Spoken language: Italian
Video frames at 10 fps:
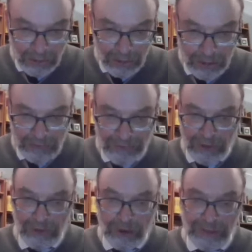
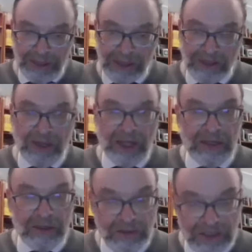confronto personale
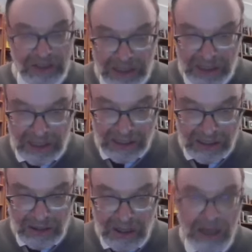con se
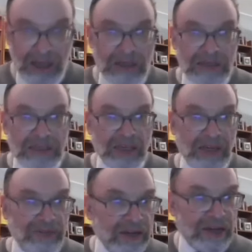stesso,
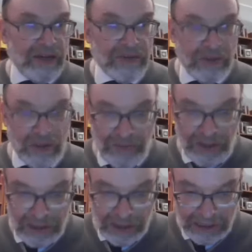scrive Rav
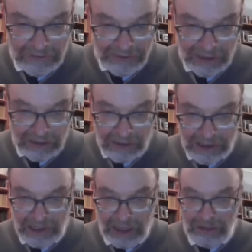Soloveitchik
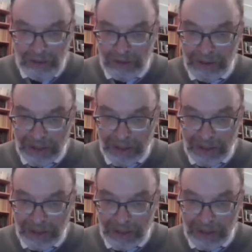riferendosi a, ebrei,